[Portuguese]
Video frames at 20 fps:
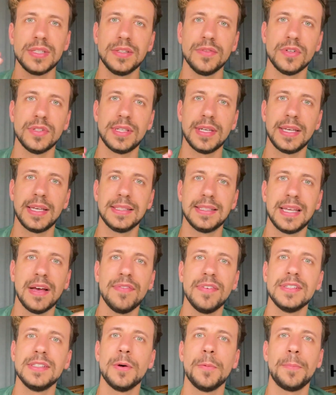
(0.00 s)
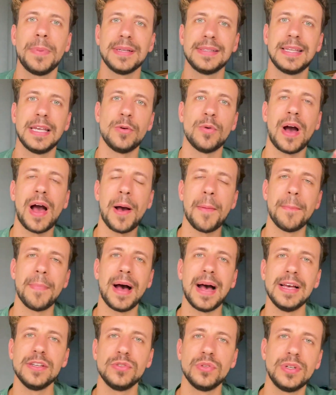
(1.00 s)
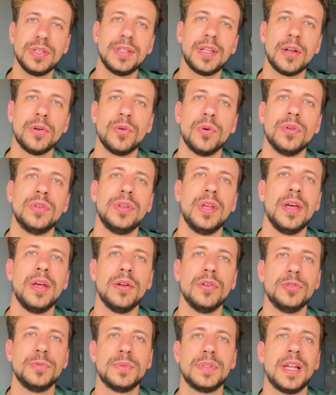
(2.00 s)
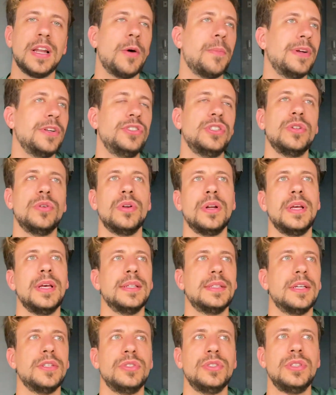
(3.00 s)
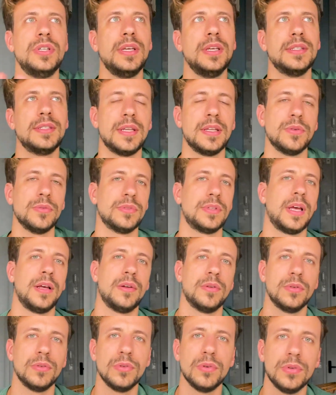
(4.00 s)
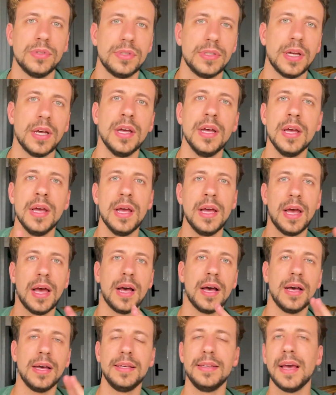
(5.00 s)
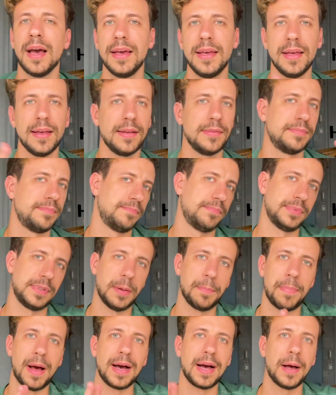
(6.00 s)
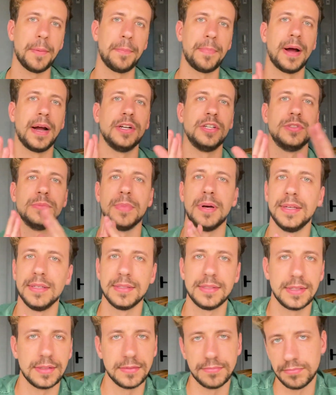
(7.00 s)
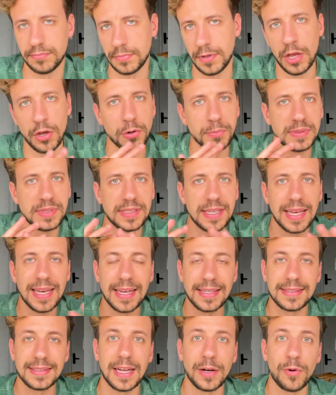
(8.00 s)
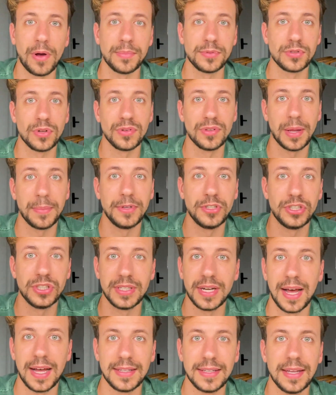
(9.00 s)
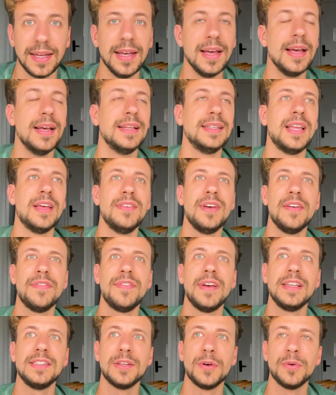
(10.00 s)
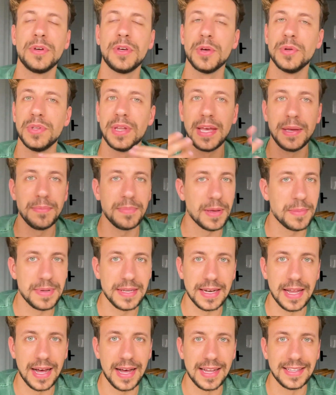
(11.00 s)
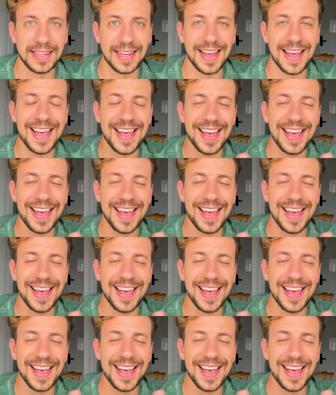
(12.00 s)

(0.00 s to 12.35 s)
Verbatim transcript: se você quiser fazer um passeio a mais do que está no roteiro, tipo, sei lá, uma tirolesa X que não está inclusa, uh, e aí é, você paga a parte, mas eu não precisei gastar com absolutamente nada. Teve refeição que eu nem bebi nada